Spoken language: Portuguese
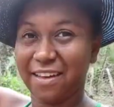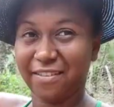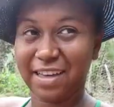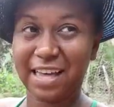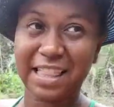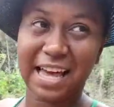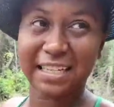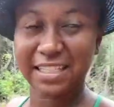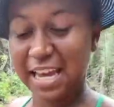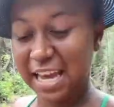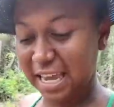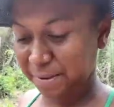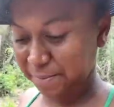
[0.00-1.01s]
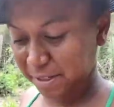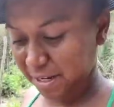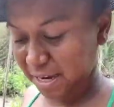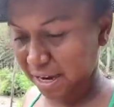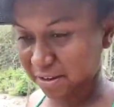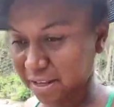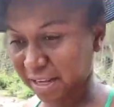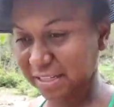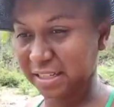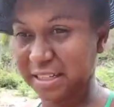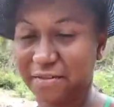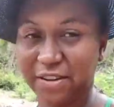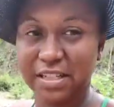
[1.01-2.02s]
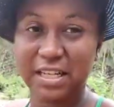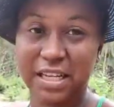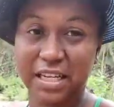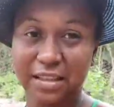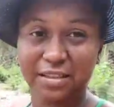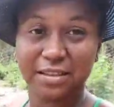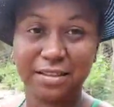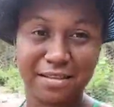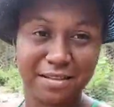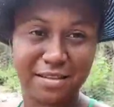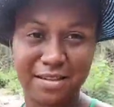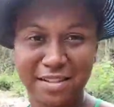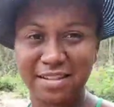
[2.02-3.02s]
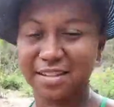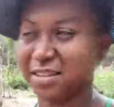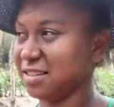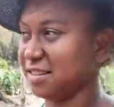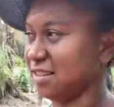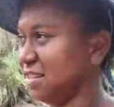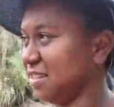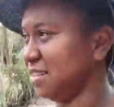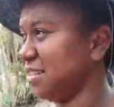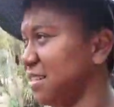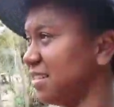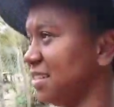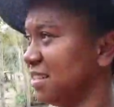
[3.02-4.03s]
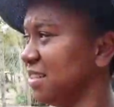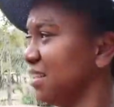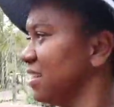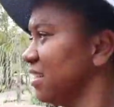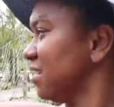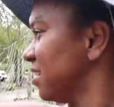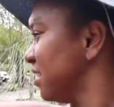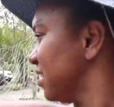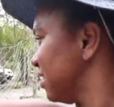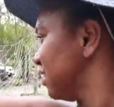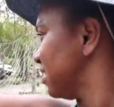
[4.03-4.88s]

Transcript: É verdade. E aí, me diz aí o que, é que você tá fazendo? Estou improvisando